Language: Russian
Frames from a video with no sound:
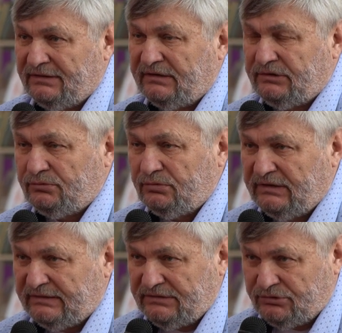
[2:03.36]

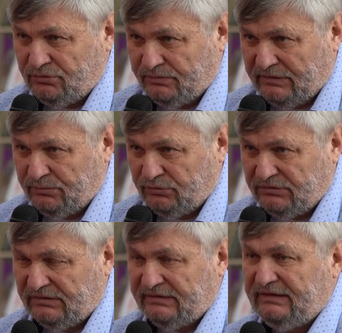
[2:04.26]
Артикуляция, чтобы
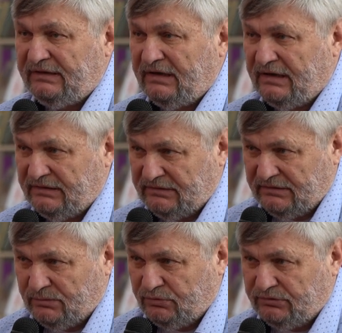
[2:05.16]
работала, дыхание
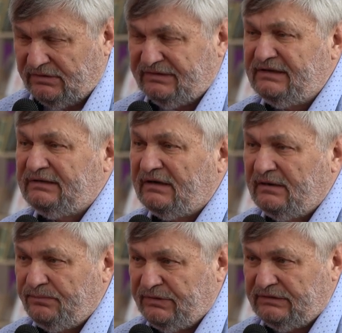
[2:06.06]
работало. Не
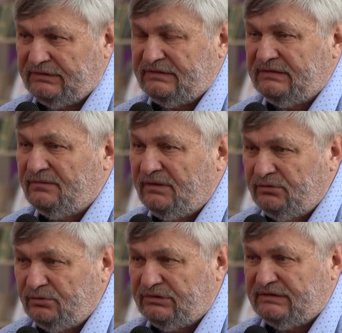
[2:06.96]
торопитесь, не
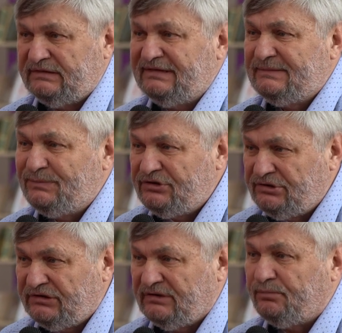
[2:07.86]
волнуйтесь, не
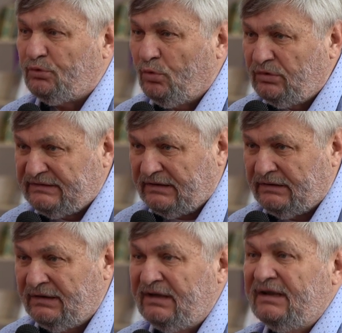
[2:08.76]
спешите.
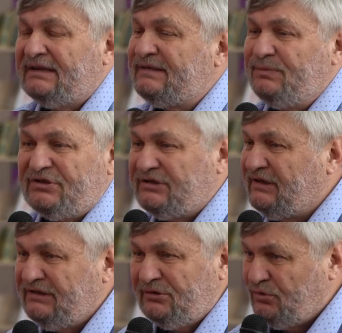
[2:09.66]
Проза спешки
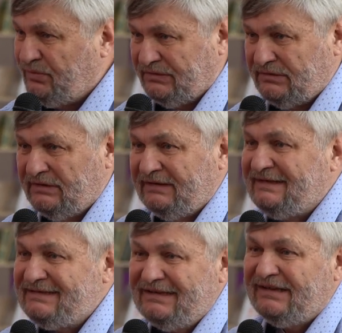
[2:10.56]
не любит.
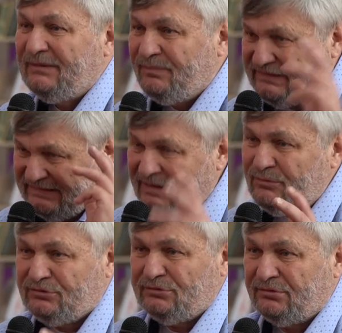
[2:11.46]
Если она по
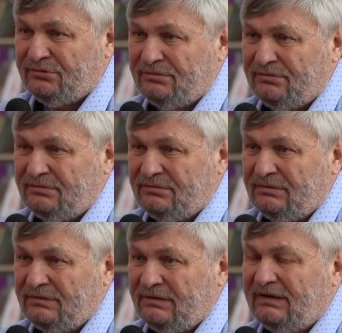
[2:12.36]
замыслу,
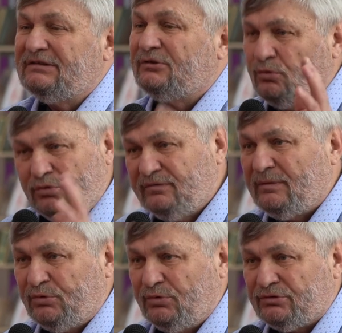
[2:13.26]
это другой
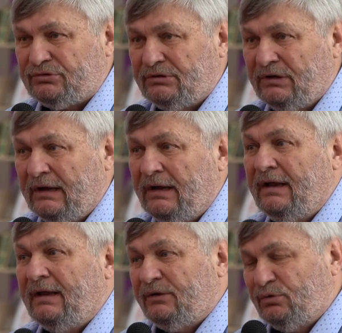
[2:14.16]
вопрос
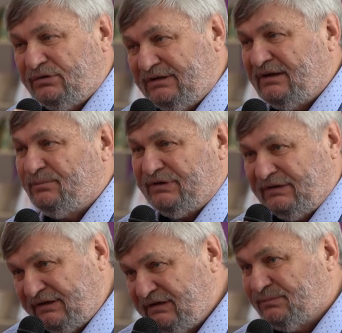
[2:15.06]
но темп
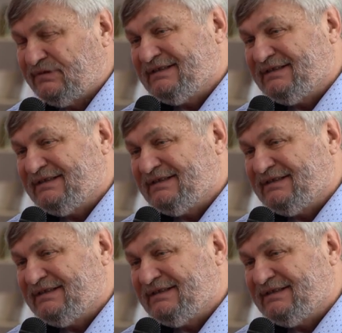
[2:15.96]
и ритм